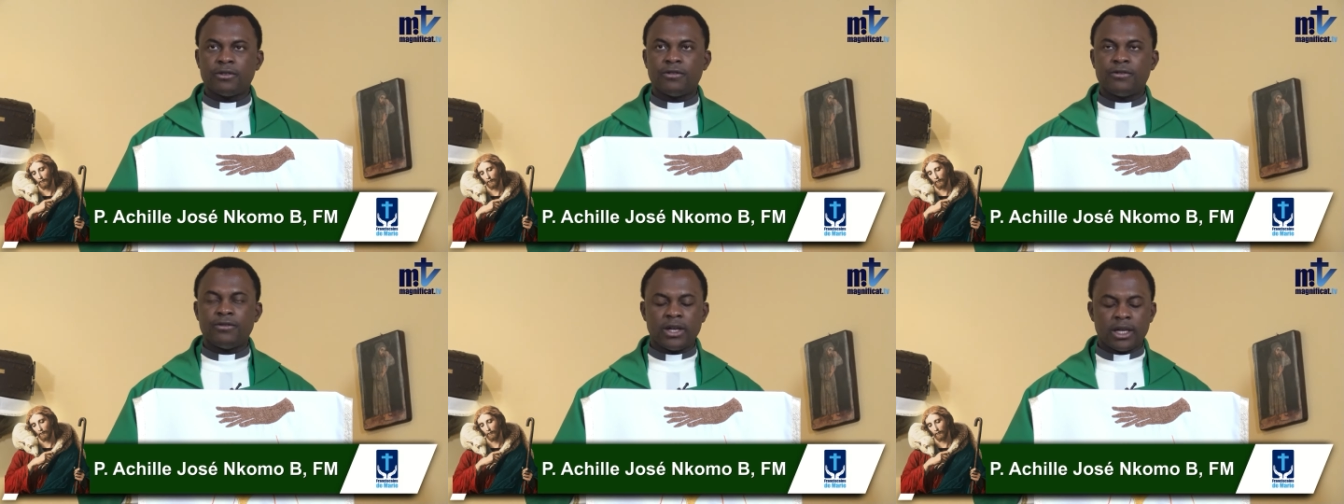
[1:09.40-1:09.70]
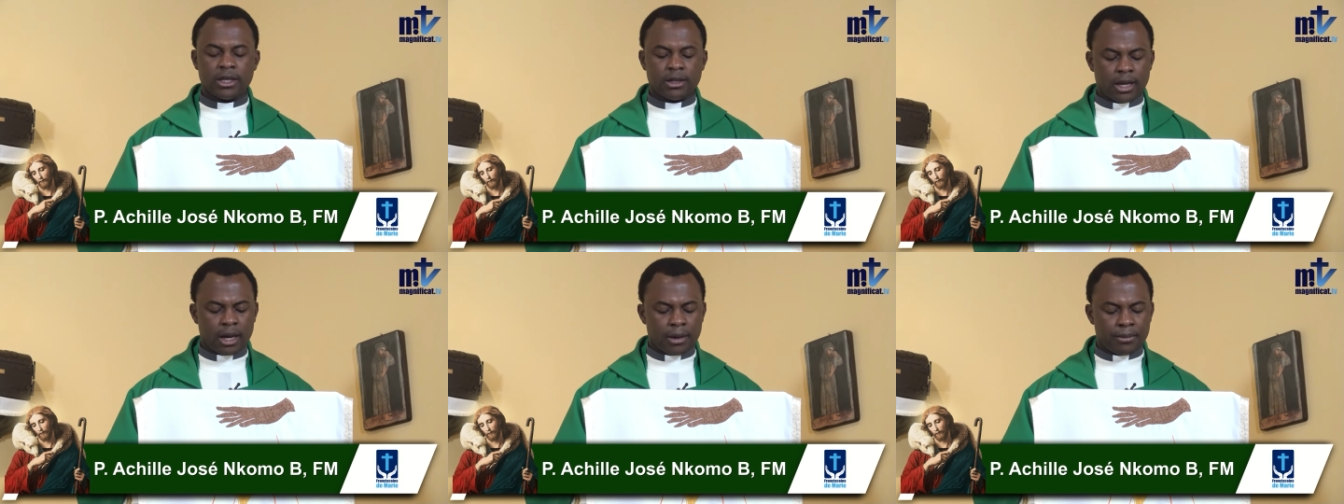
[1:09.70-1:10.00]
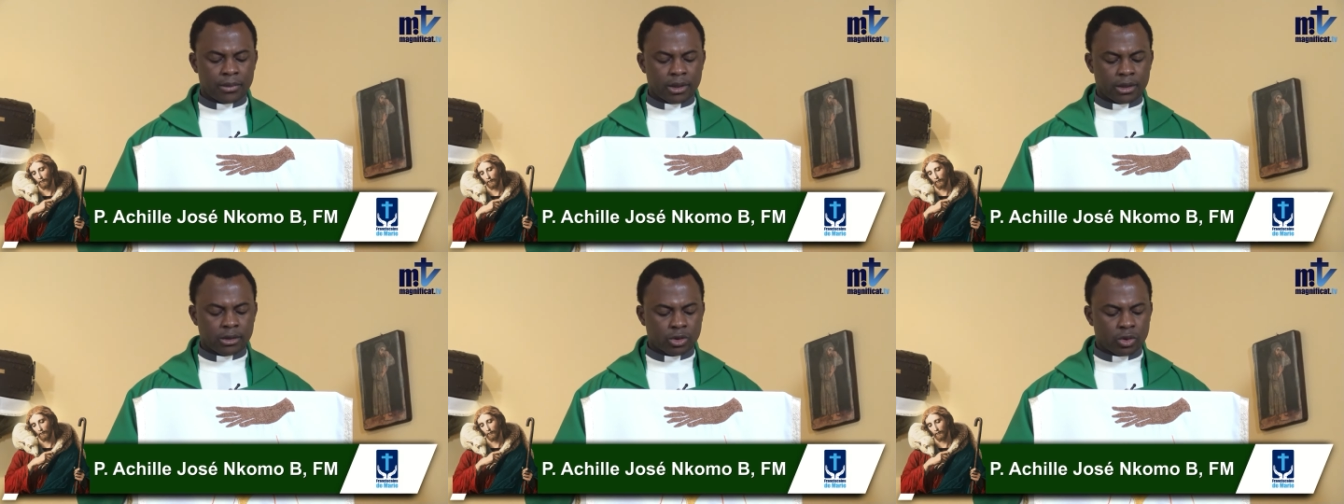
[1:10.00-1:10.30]
fait ta
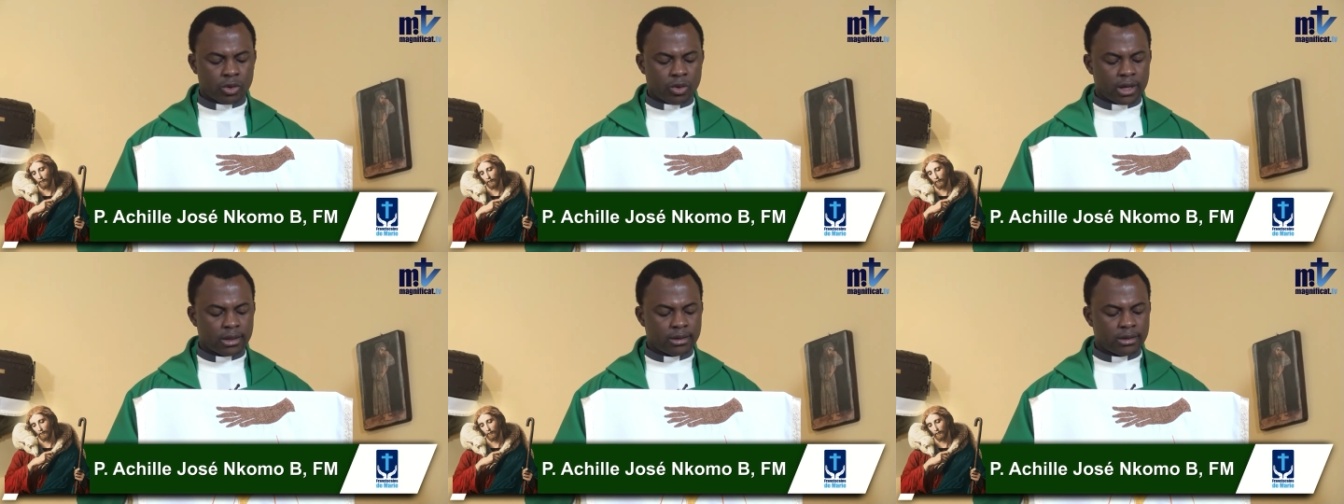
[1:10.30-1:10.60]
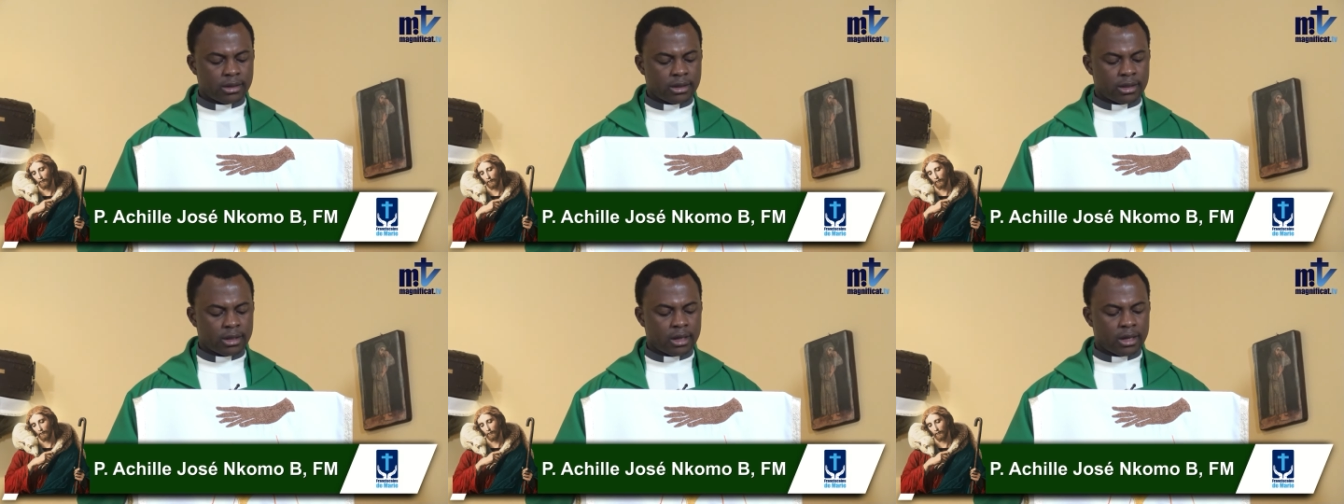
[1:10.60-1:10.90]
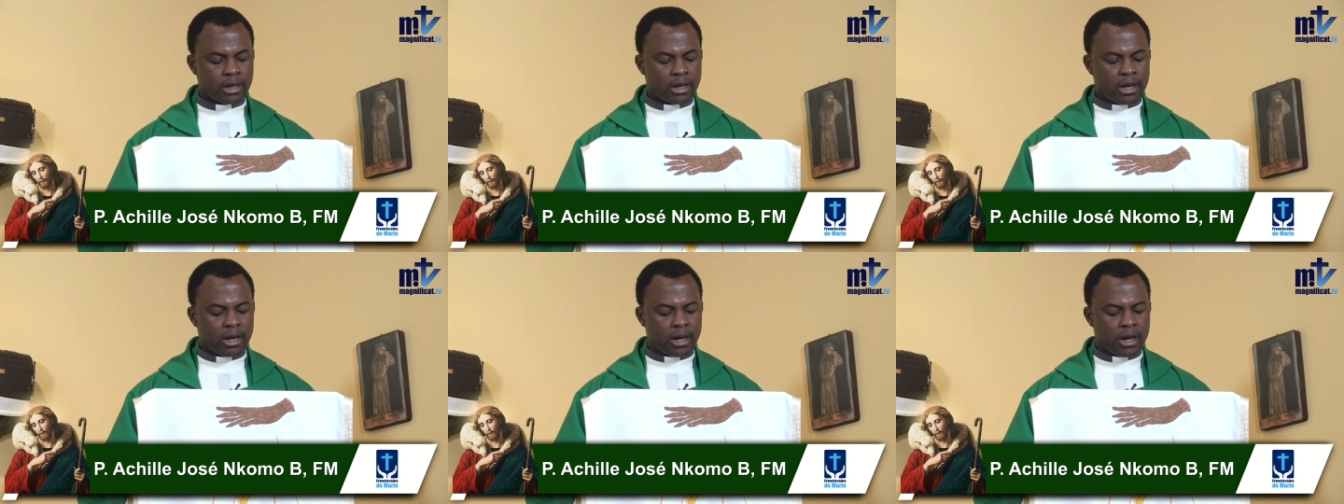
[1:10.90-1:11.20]
main droite,
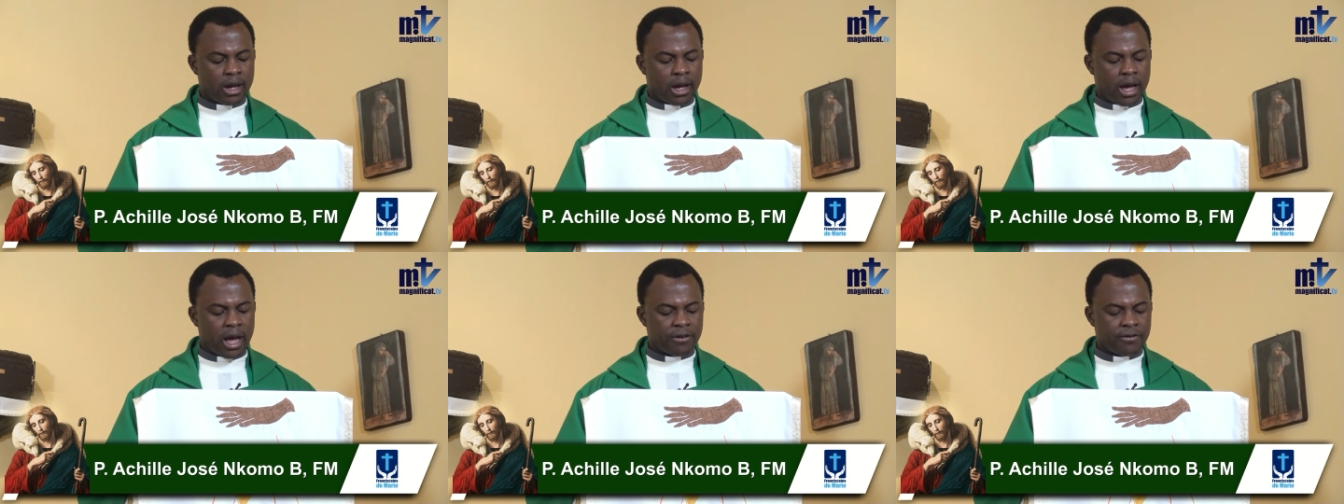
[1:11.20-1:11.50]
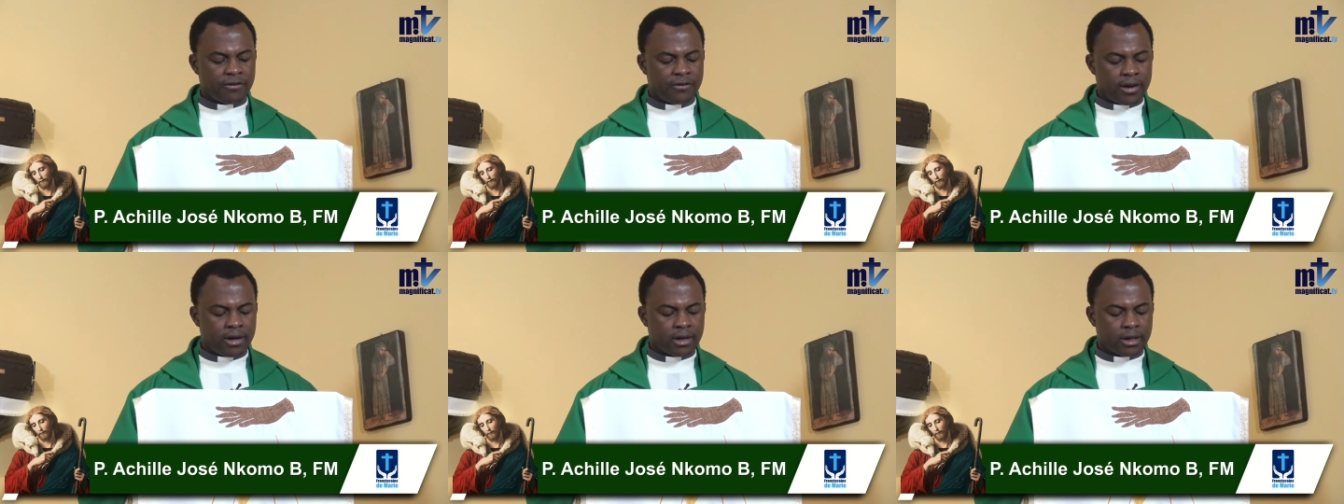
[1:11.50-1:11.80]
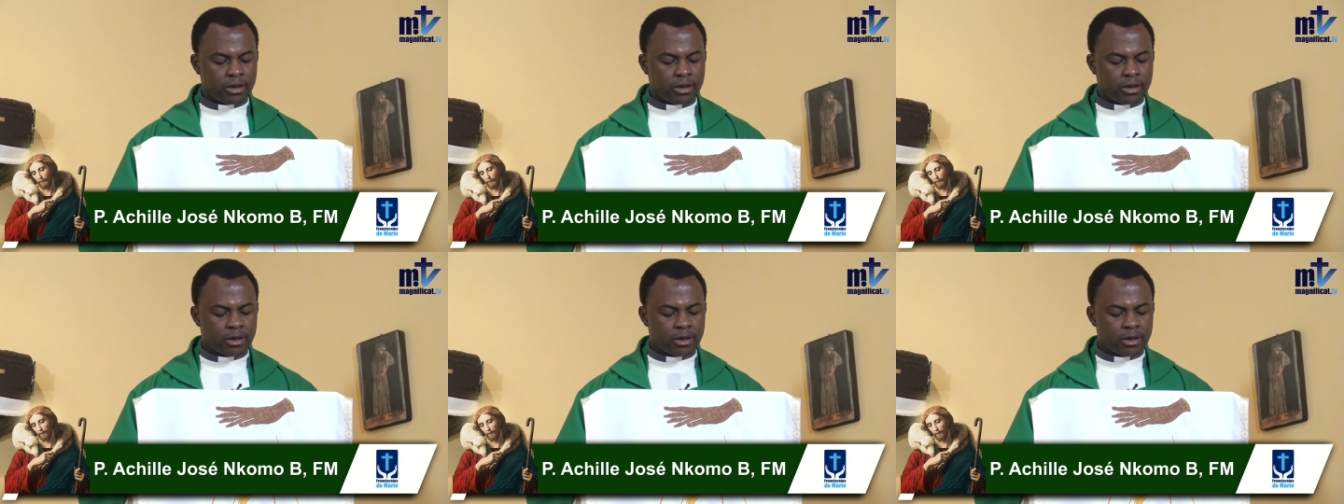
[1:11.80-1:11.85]
afin